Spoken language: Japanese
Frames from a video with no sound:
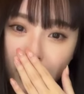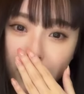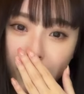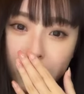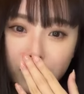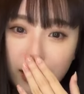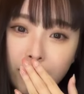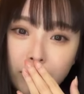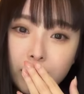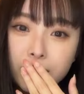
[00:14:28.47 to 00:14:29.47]
あなんかちょっと
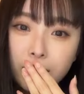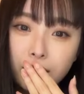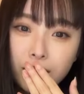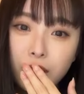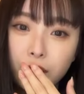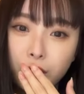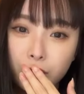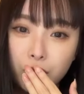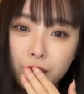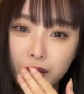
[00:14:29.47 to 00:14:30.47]
花粉症っていう
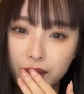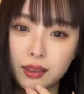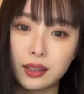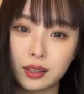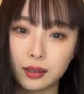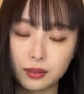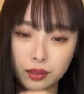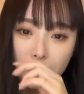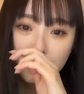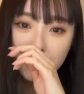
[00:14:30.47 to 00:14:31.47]
こともあって
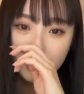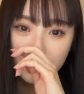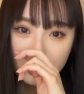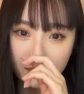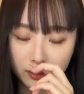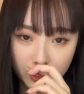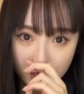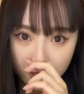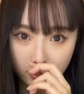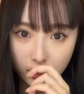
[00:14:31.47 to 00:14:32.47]
涙がすぐ出
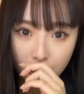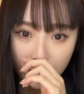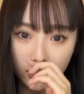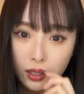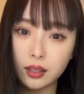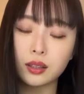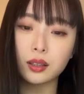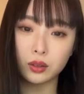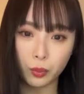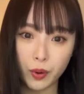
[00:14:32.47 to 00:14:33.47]
ちゃう
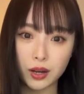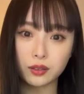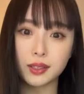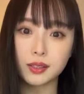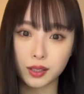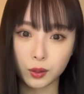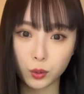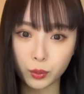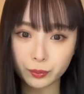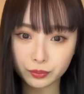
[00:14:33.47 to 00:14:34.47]
のもあるんですけ
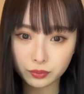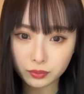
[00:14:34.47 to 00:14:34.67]
ど